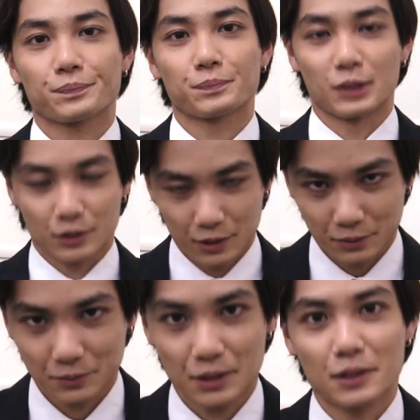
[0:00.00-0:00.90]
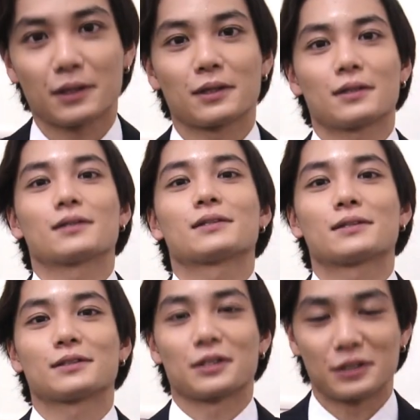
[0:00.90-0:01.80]
皆さん、
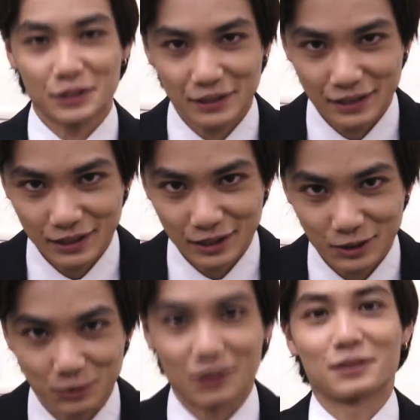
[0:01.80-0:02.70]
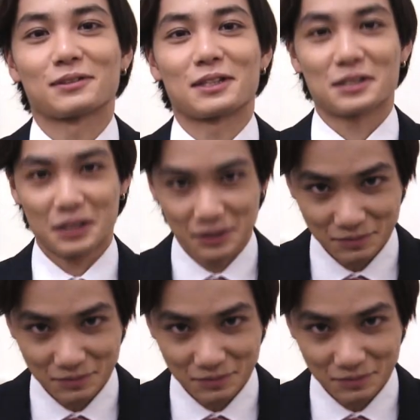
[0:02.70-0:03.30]
えー、ぜひご覧ください